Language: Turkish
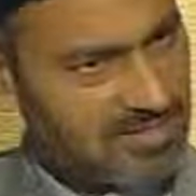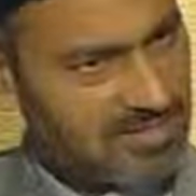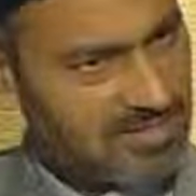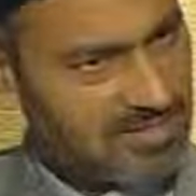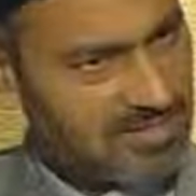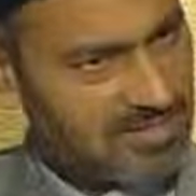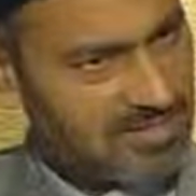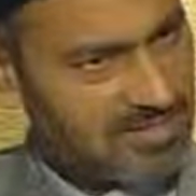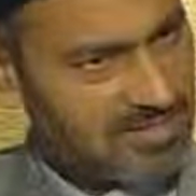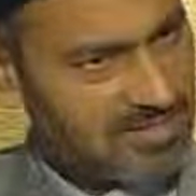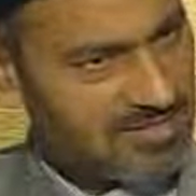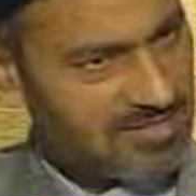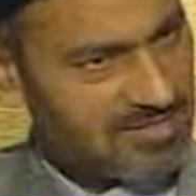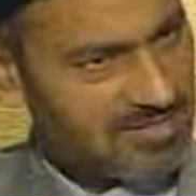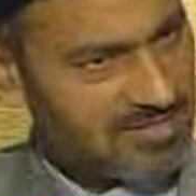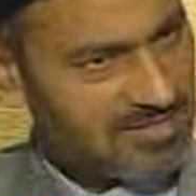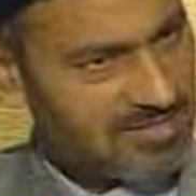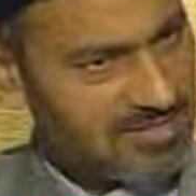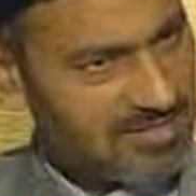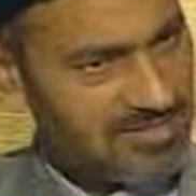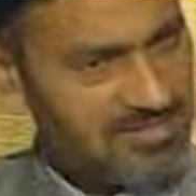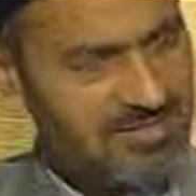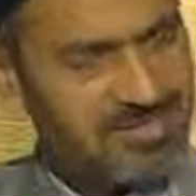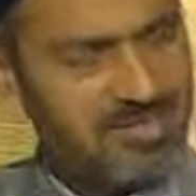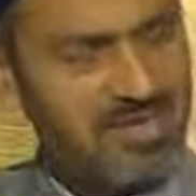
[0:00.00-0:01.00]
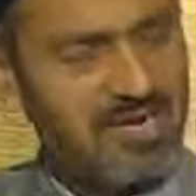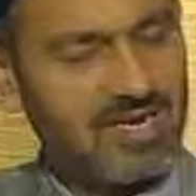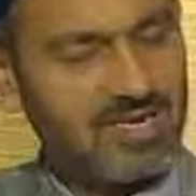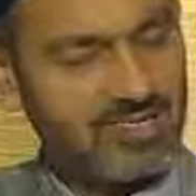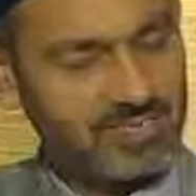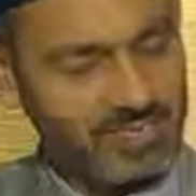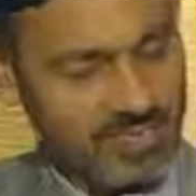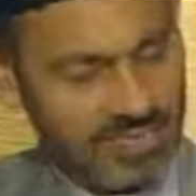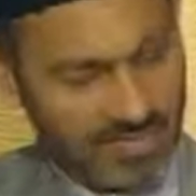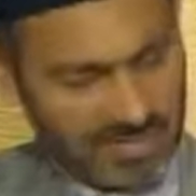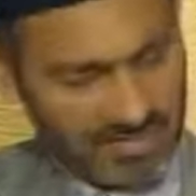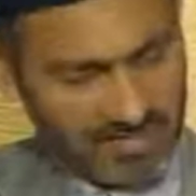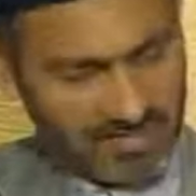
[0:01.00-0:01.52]
Daha sonra onunla
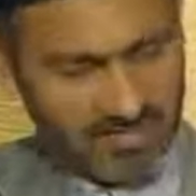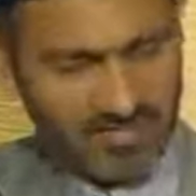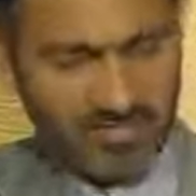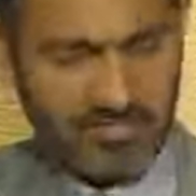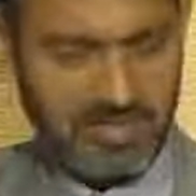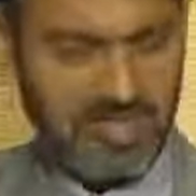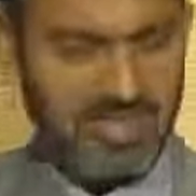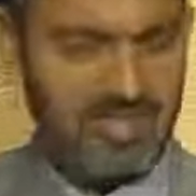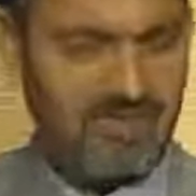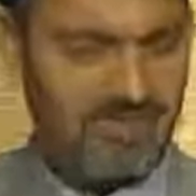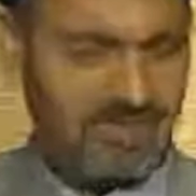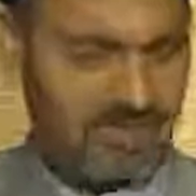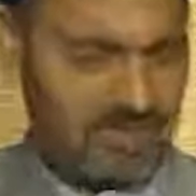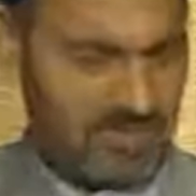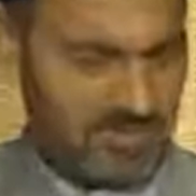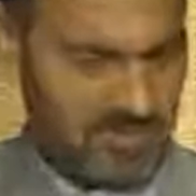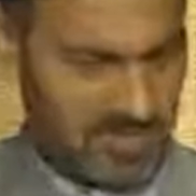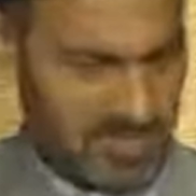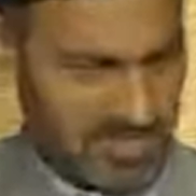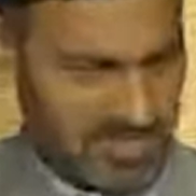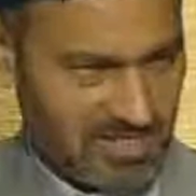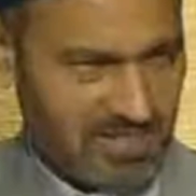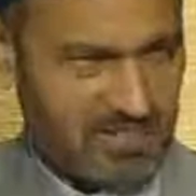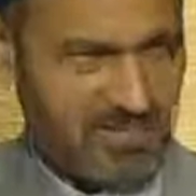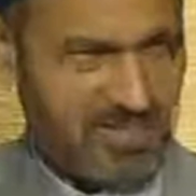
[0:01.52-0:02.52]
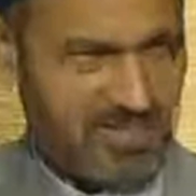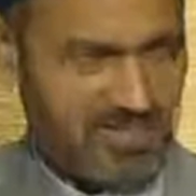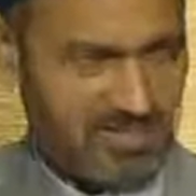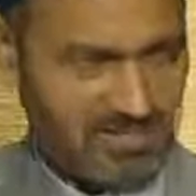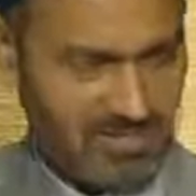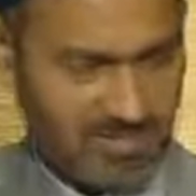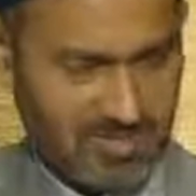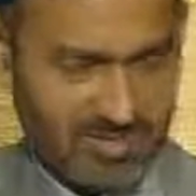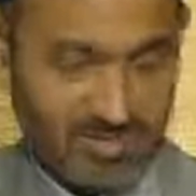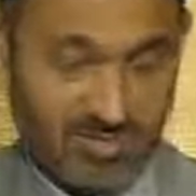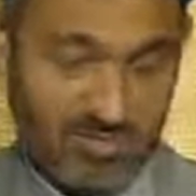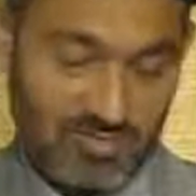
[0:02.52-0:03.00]
Daha ona konuşuyor. tabii benim yanımda evet. bir şey demiyor. O.